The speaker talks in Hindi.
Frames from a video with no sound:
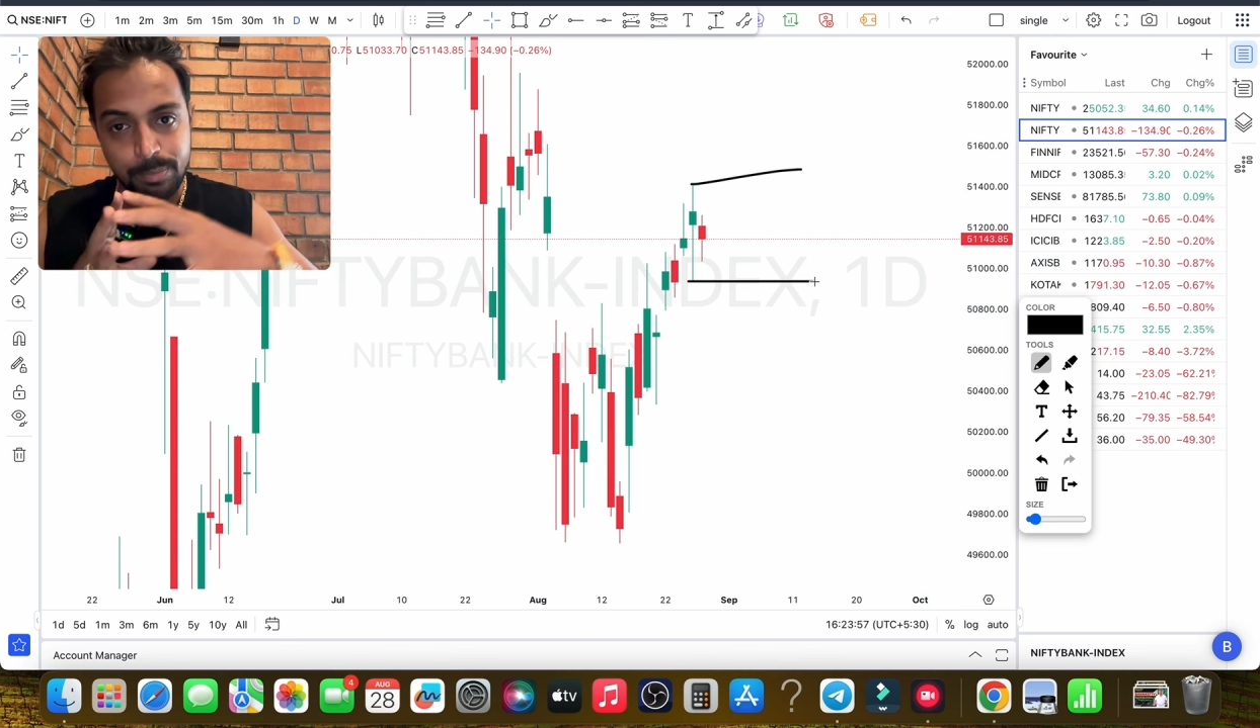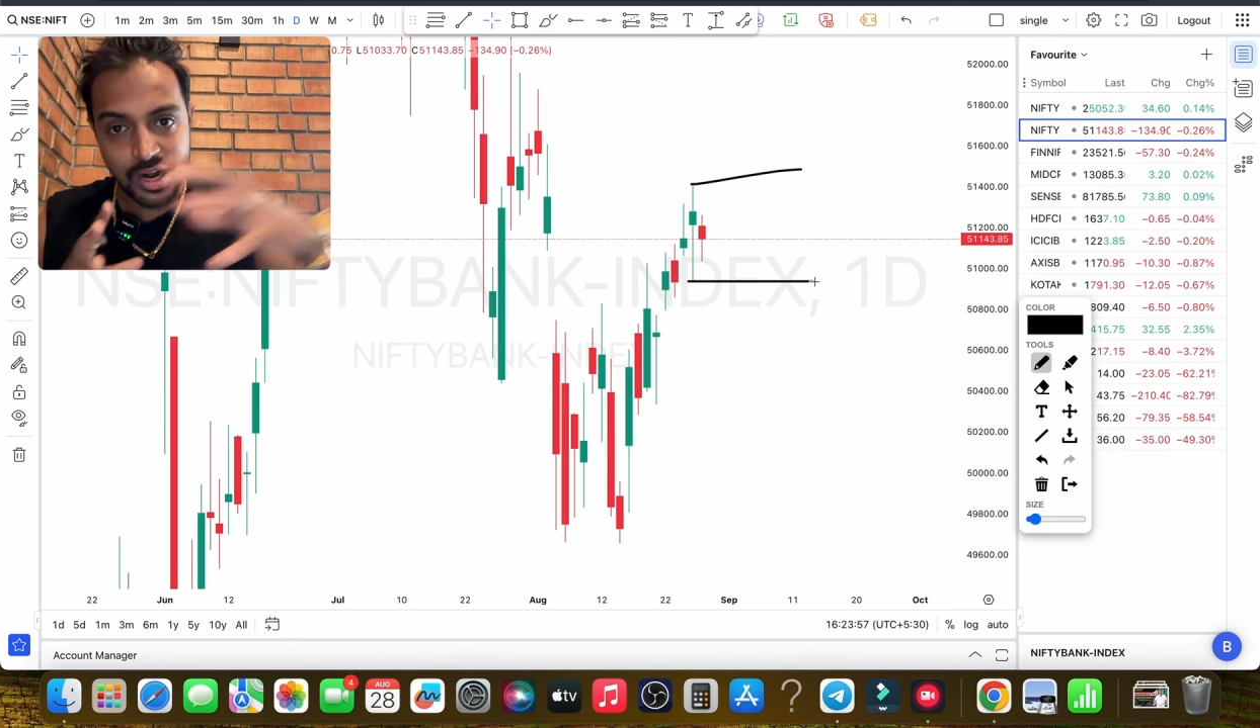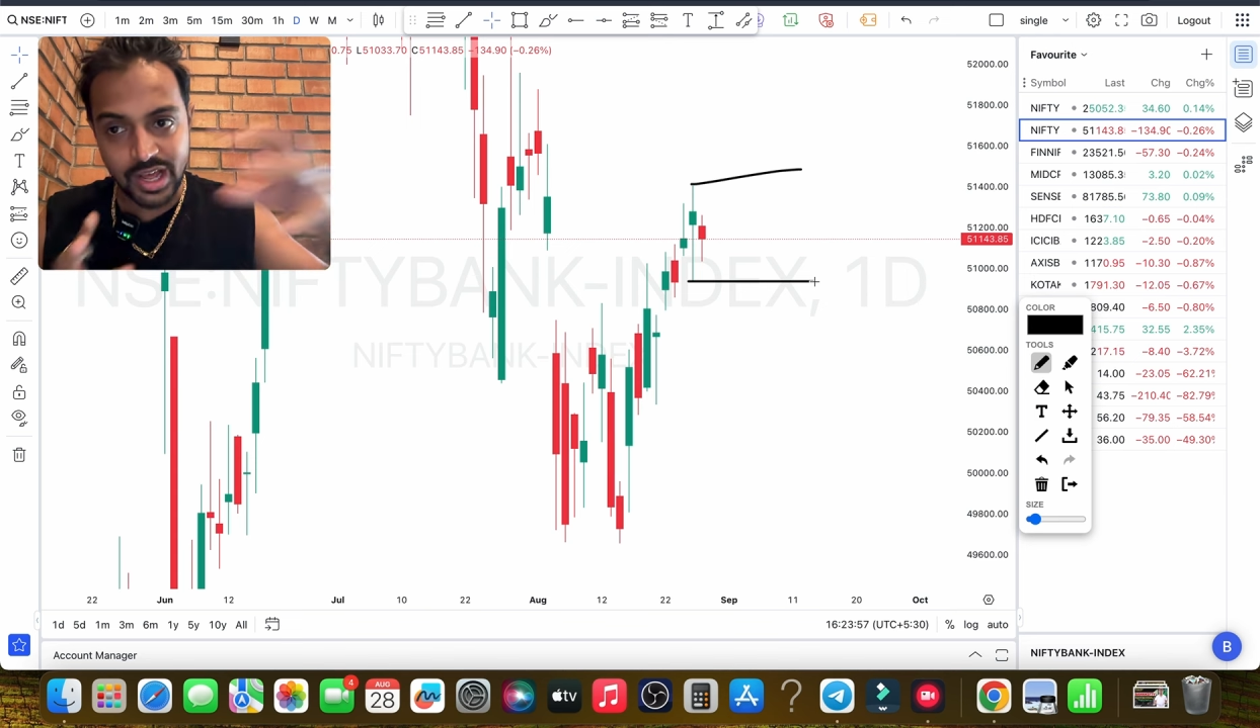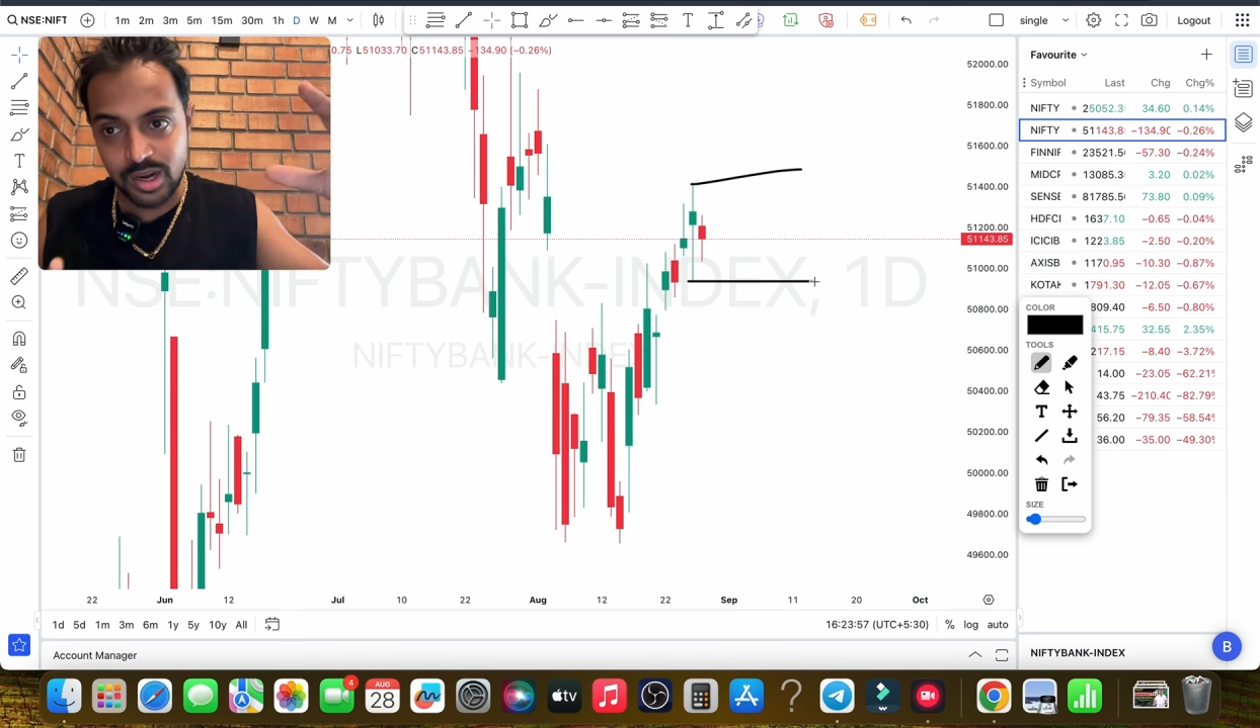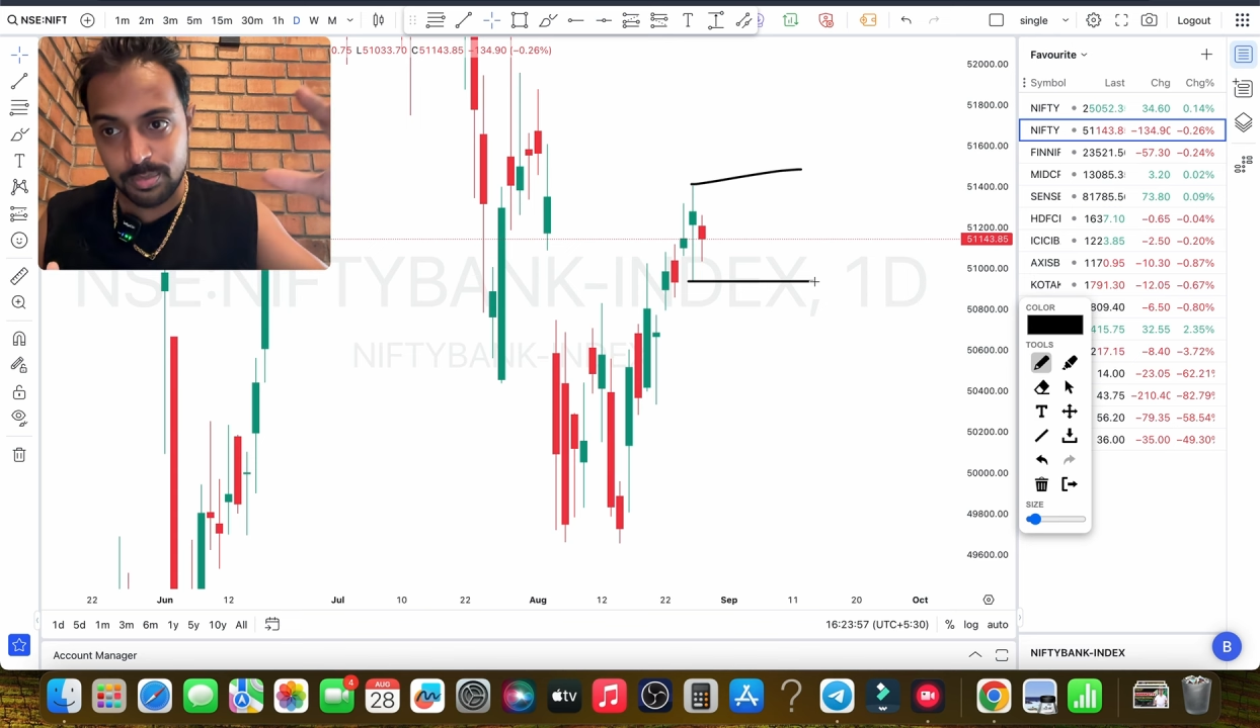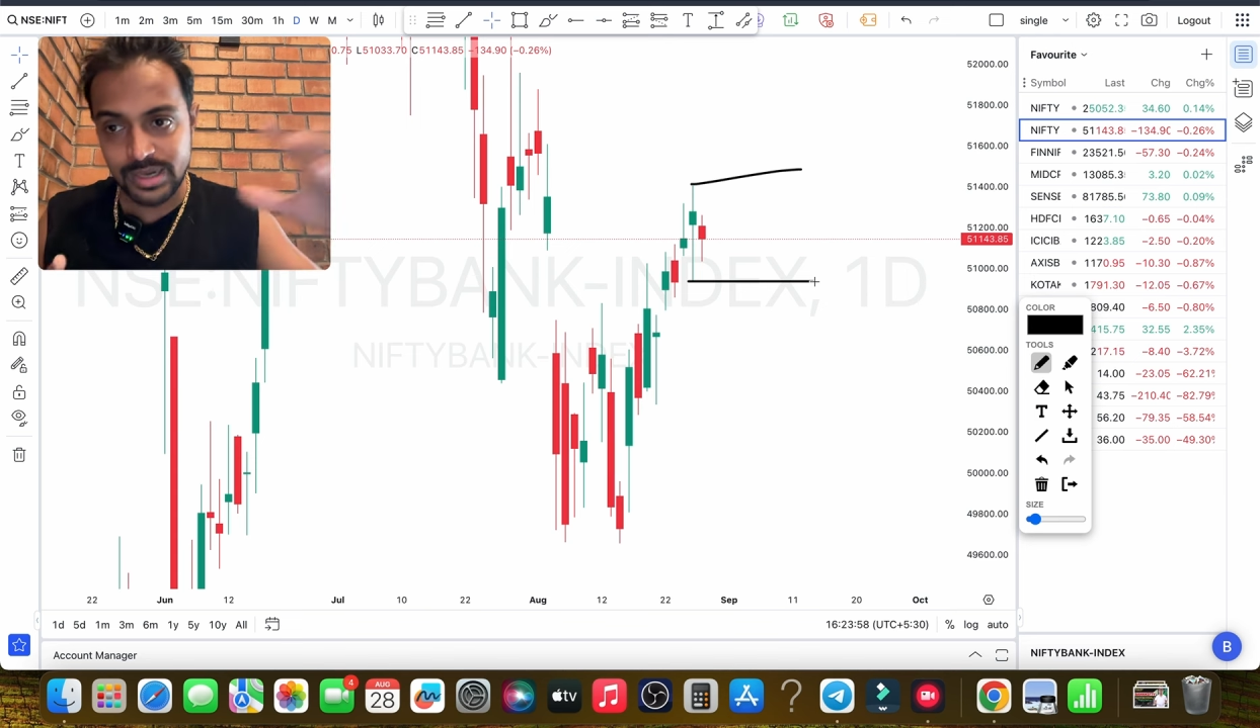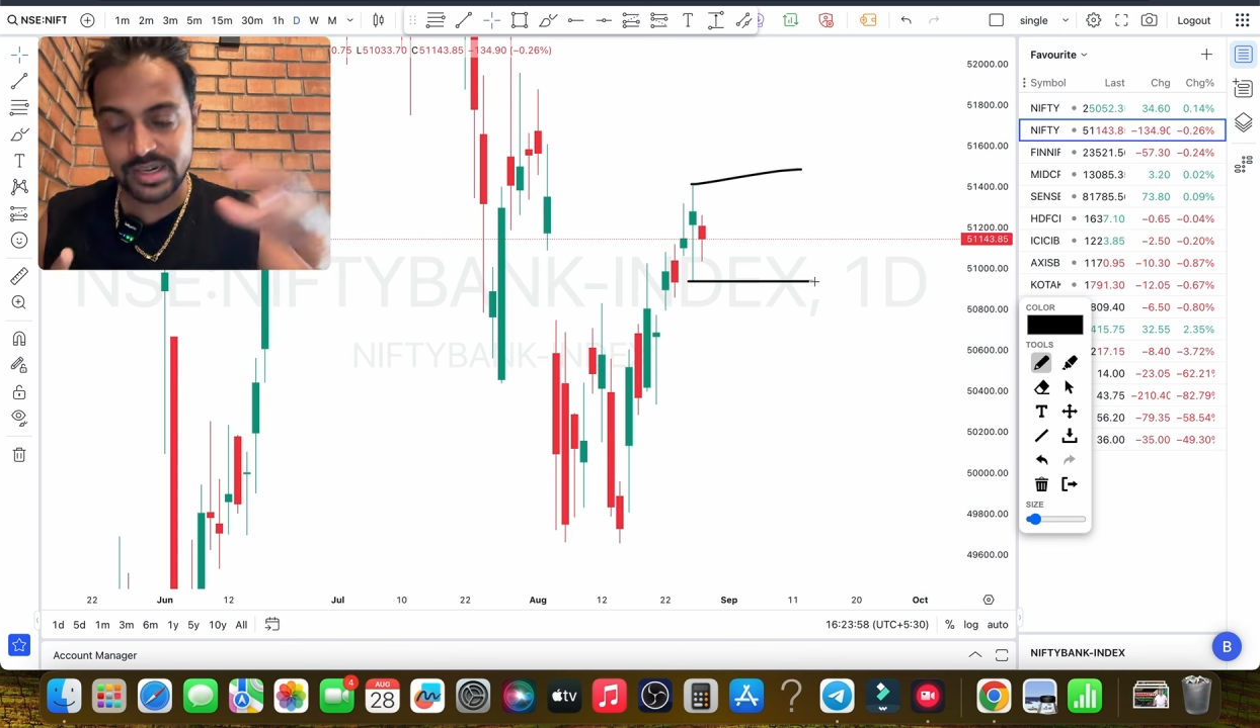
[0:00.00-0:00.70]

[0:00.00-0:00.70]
बड़ा लंबा